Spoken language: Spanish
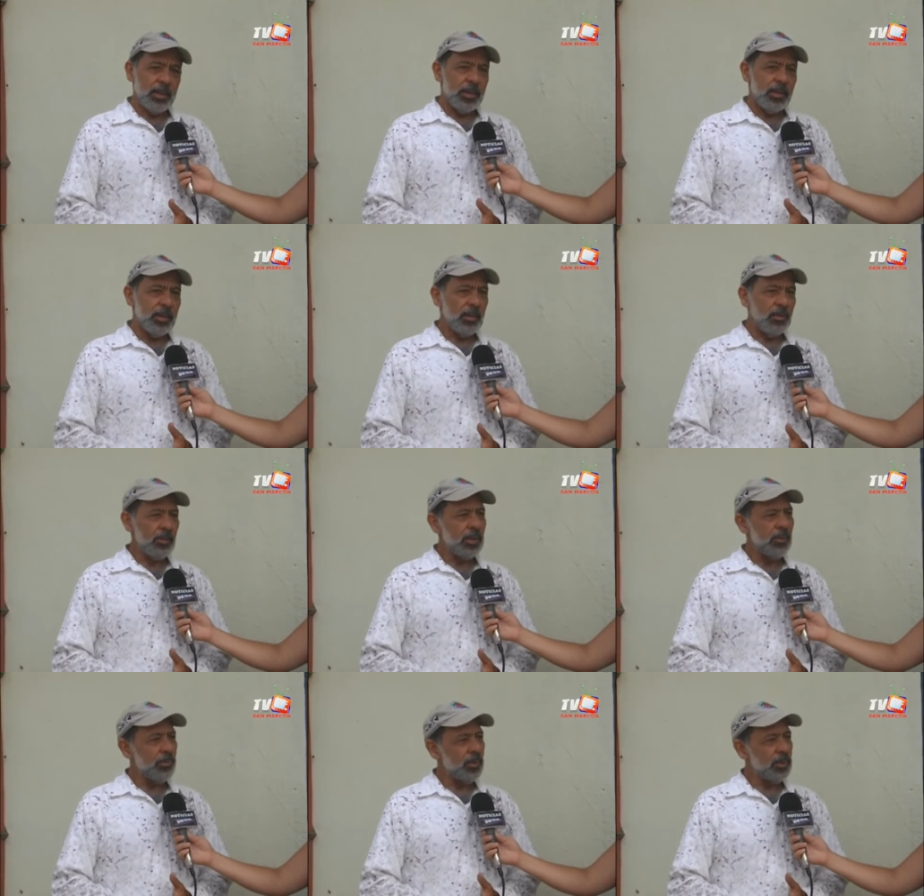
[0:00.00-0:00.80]
Y
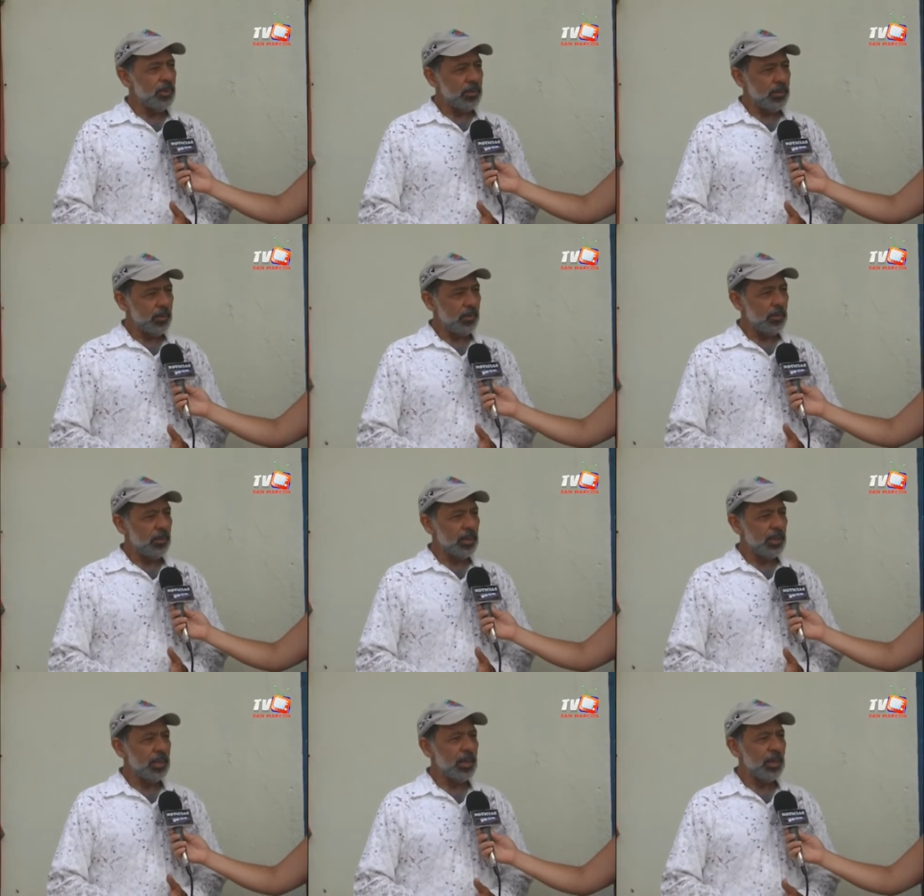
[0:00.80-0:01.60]
ahora pues yo
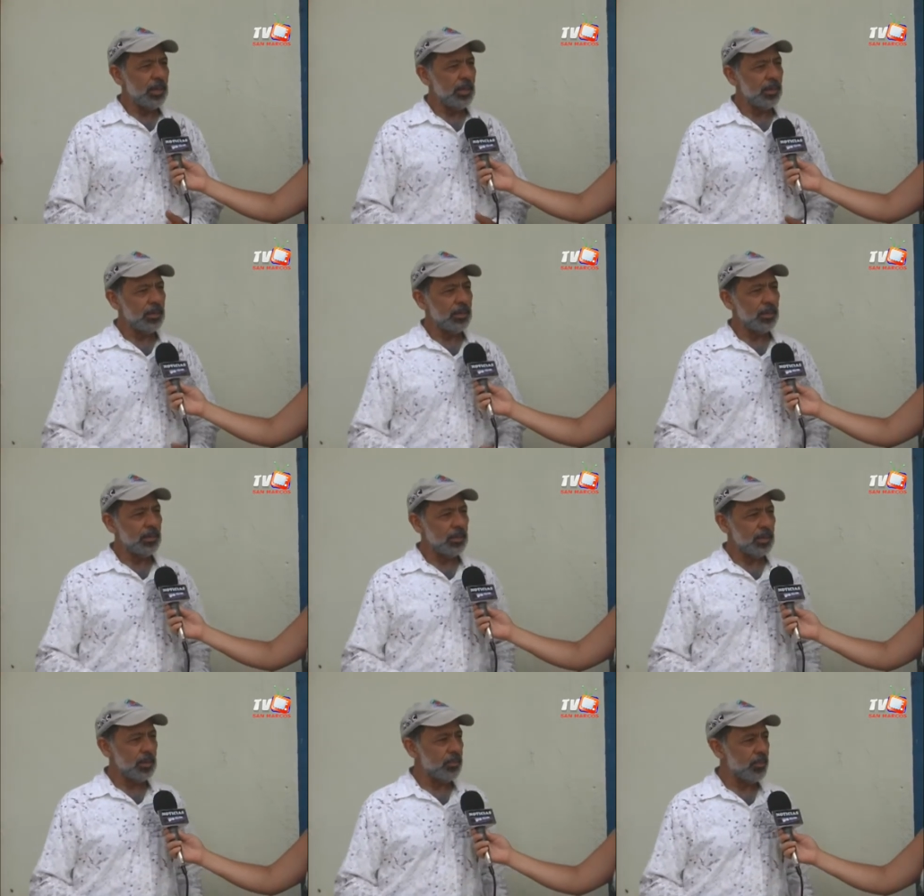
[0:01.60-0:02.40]
veo que la gente,
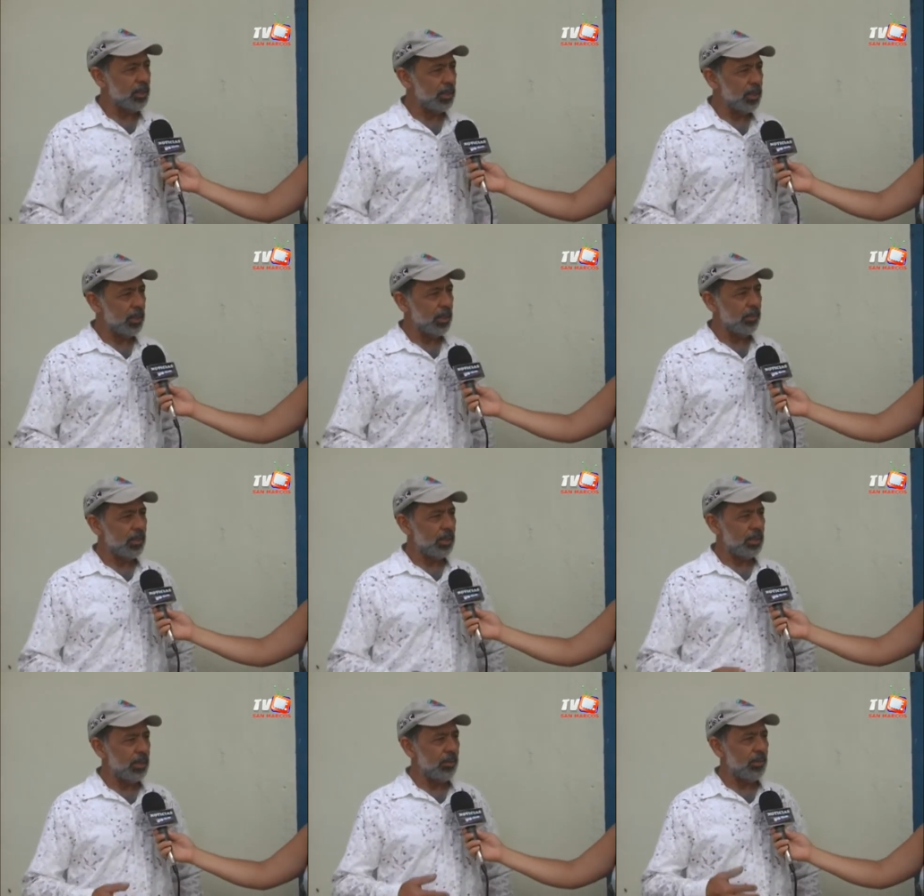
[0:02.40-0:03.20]
después de
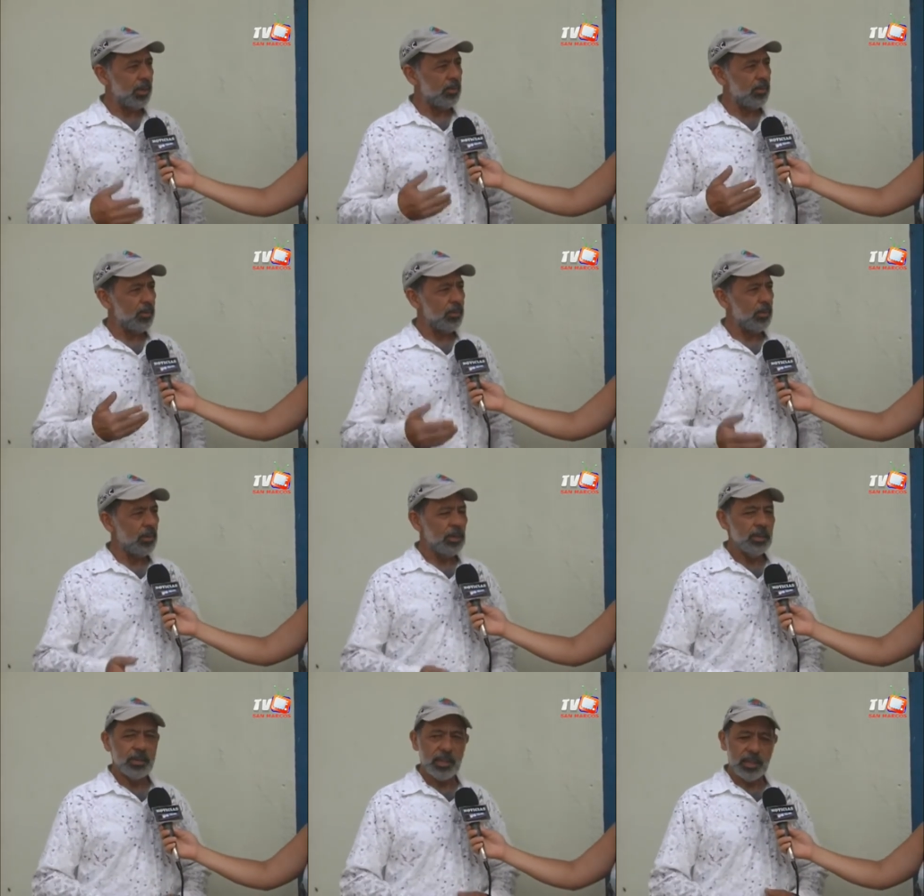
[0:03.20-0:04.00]
haber llevado
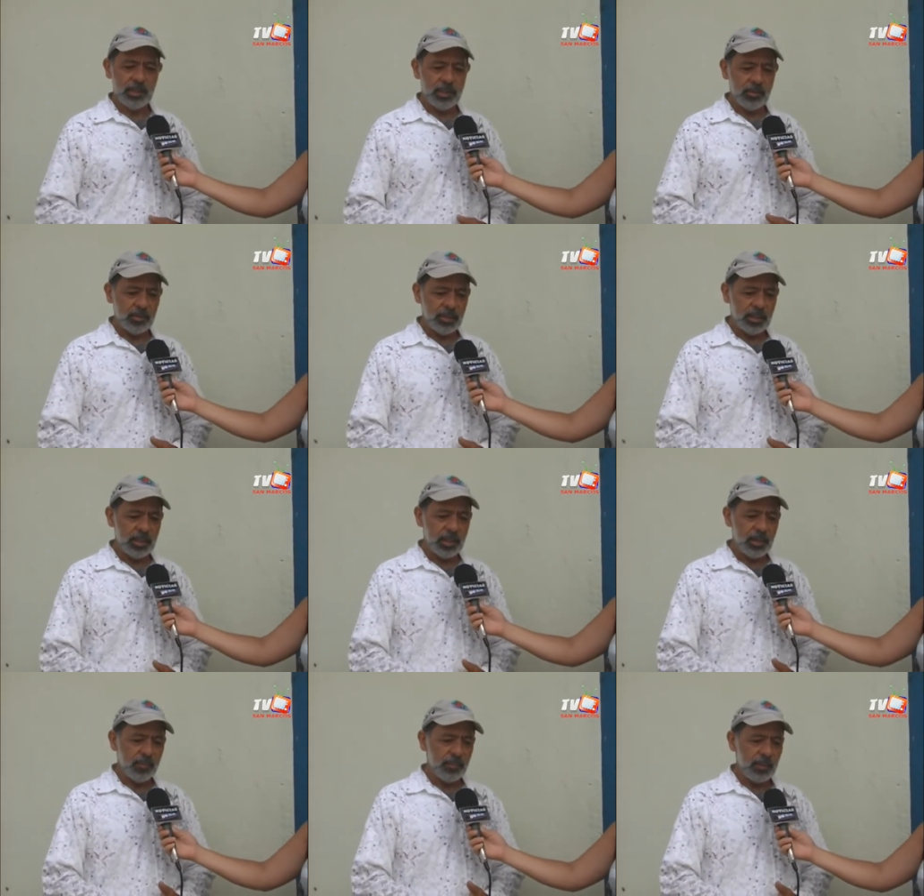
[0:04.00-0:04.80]
técnicos del
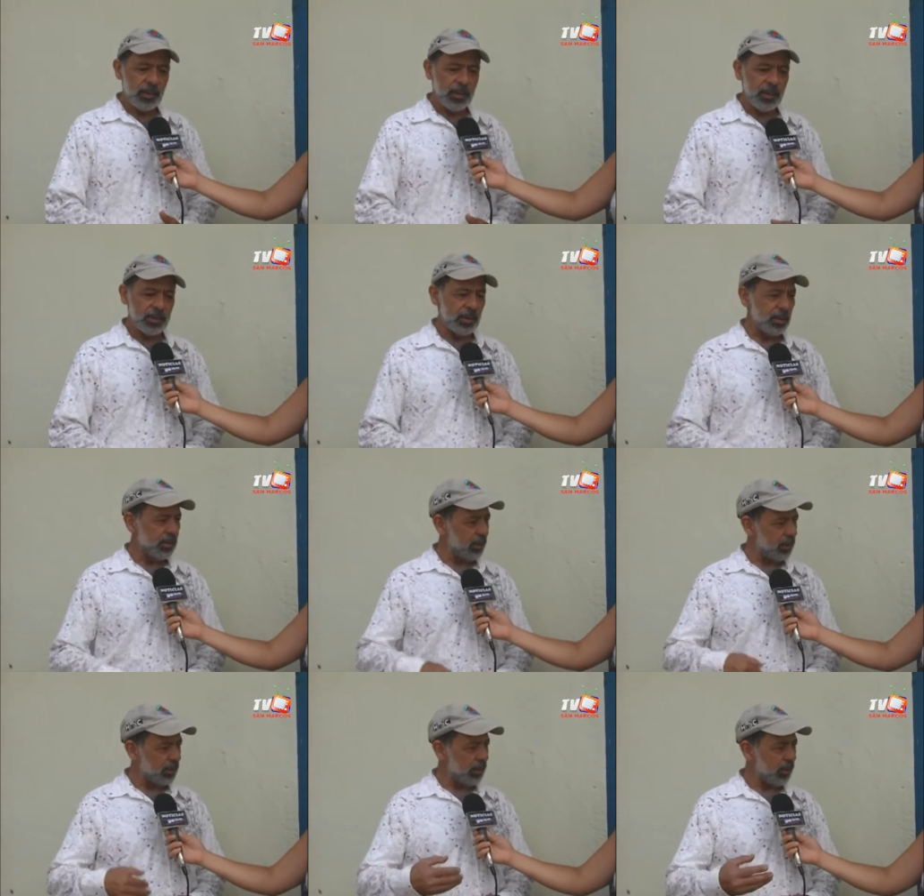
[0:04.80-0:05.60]
ICAFé a hacer
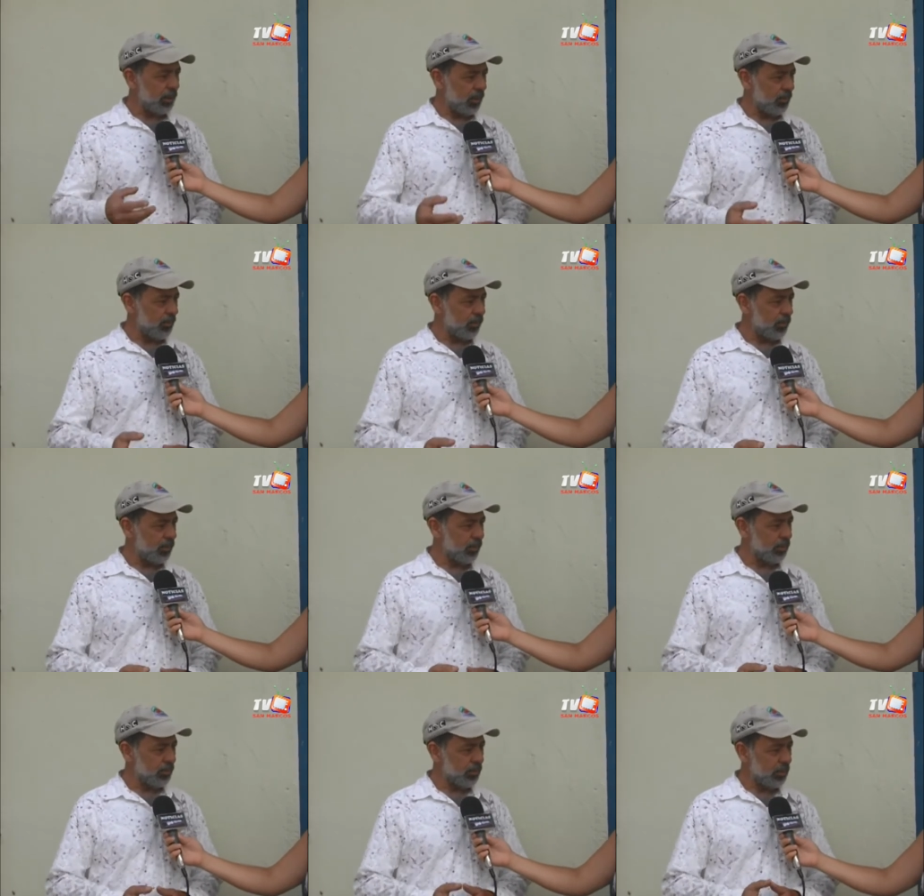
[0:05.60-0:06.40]
días de
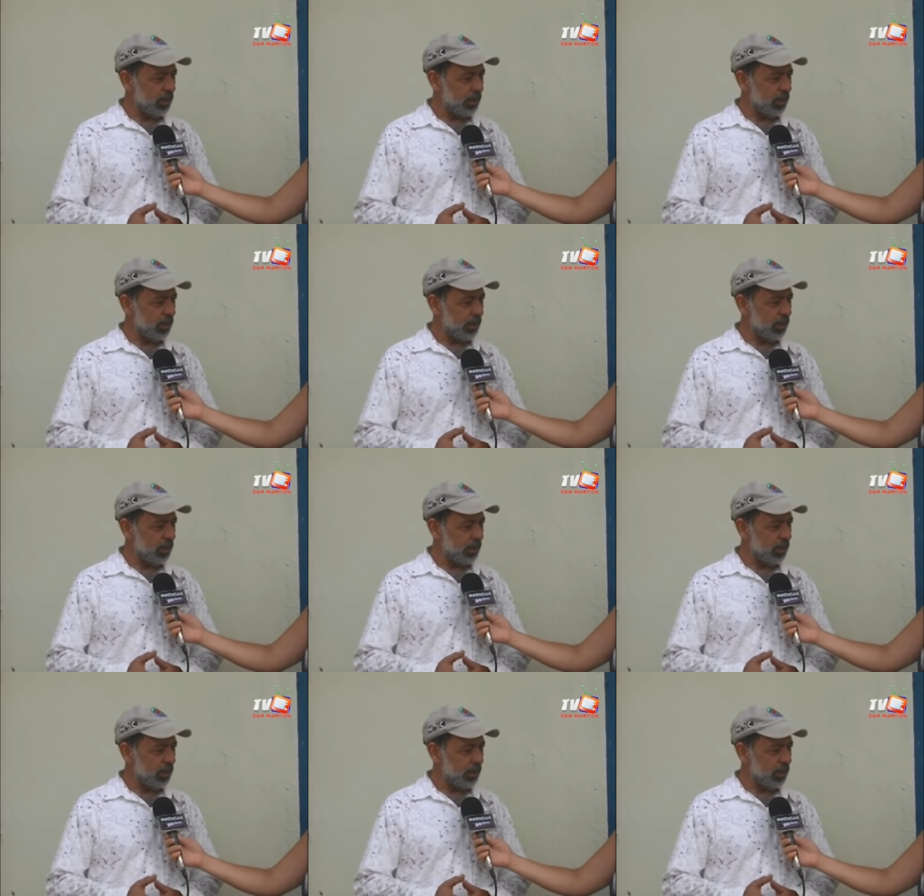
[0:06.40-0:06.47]
campo,